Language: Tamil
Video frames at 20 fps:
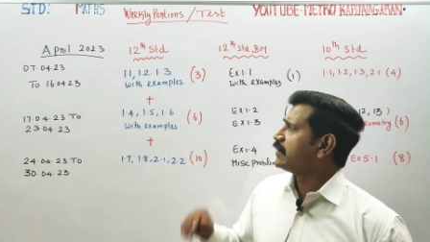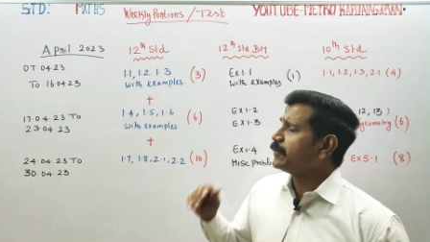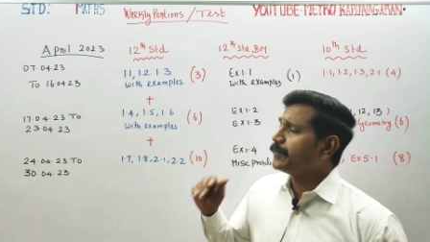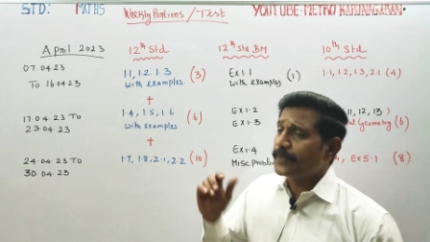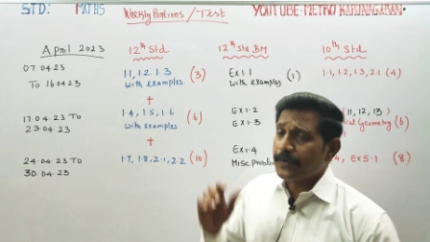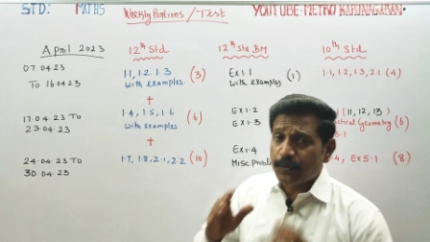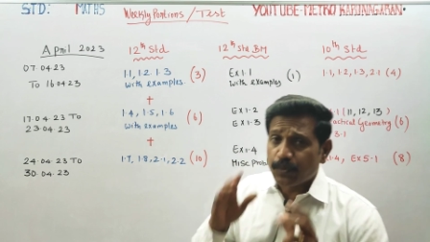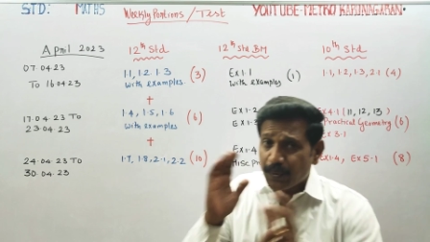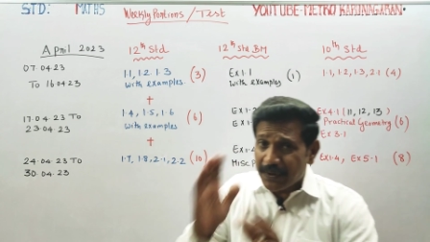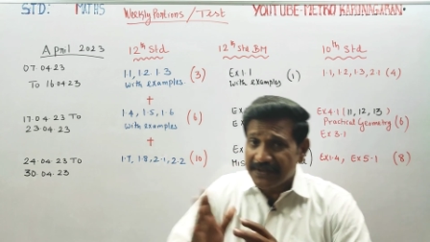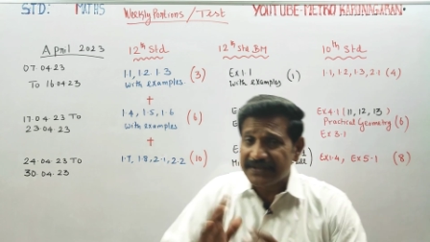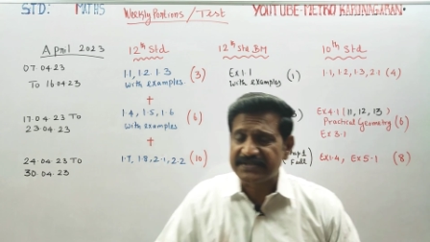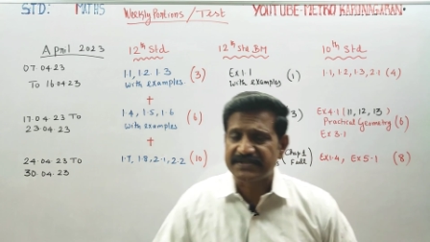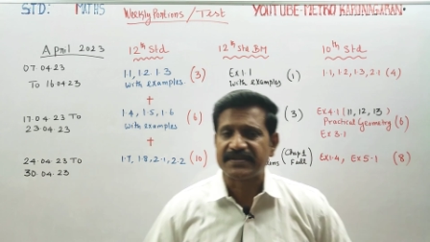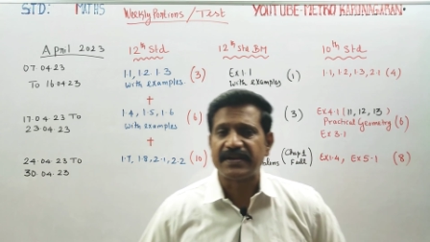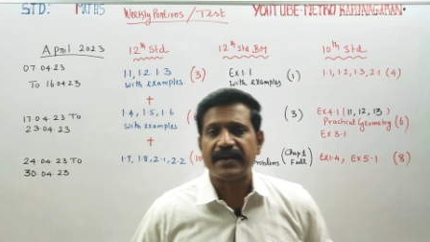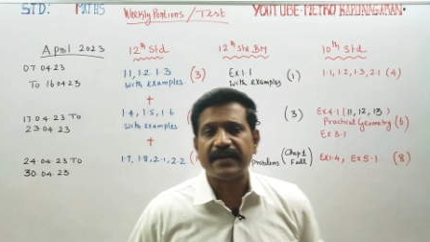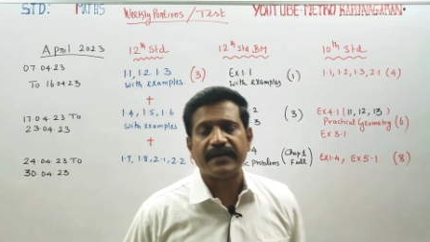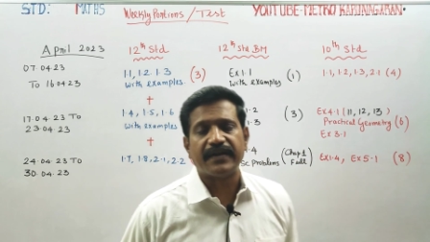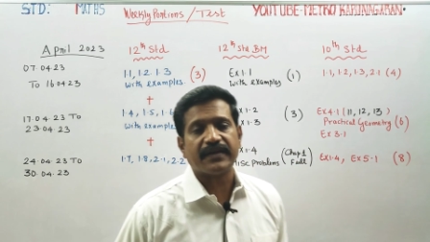இப்போ டுவெல்த்
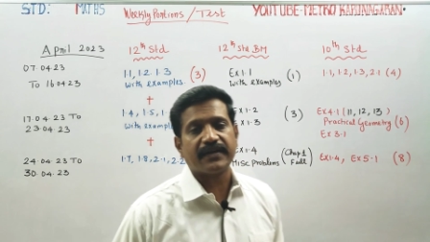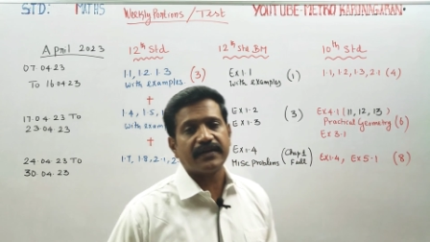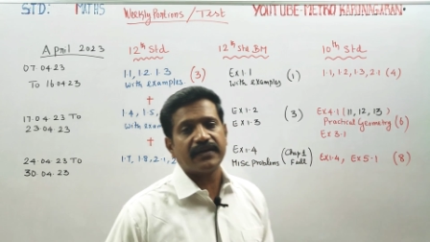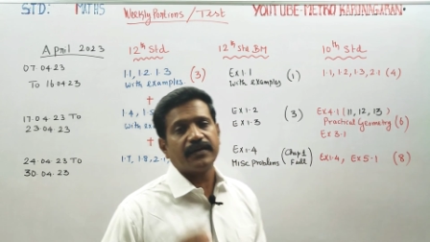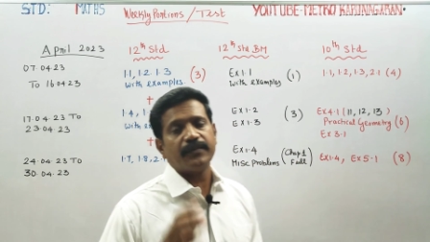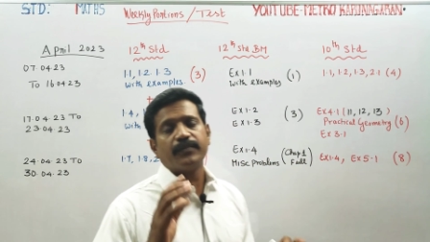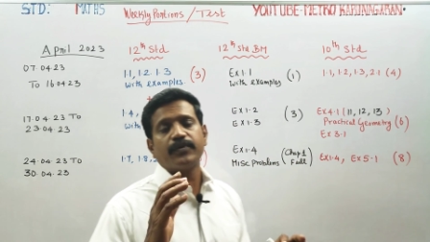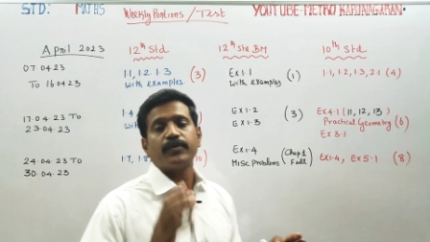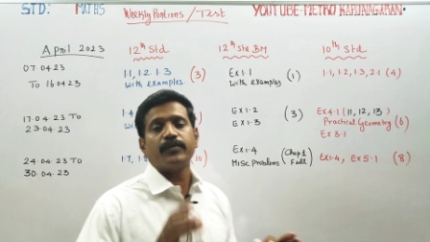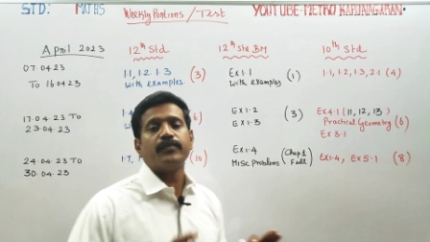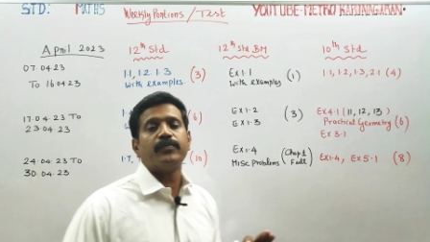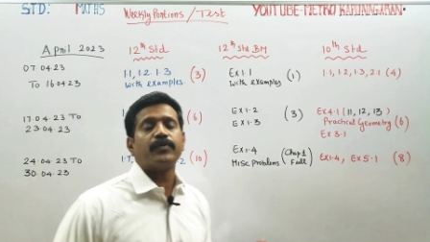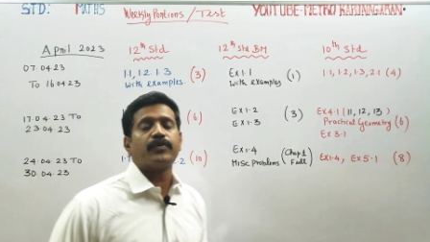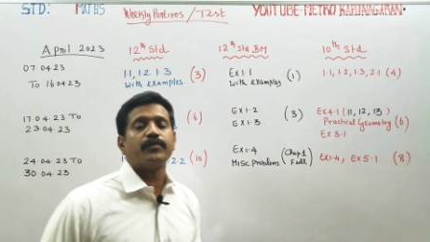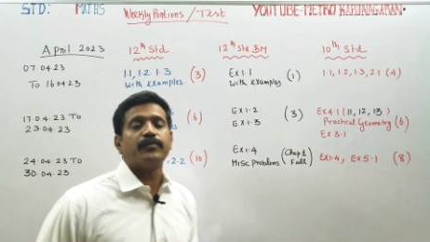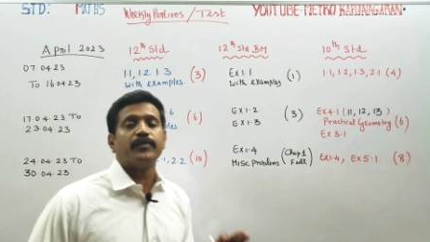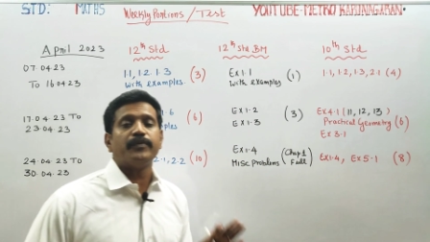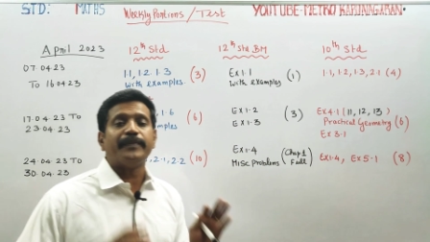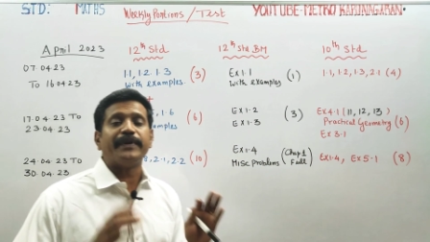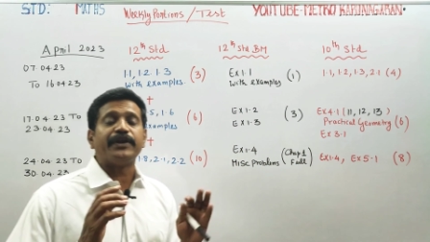ஸ்டாண்டர்டுக்கு நம்ம ரொம்ப
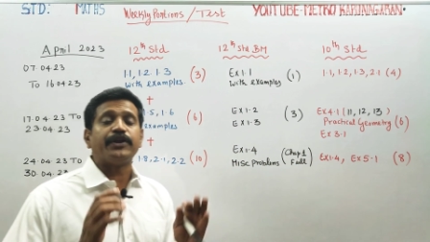ரொம்ப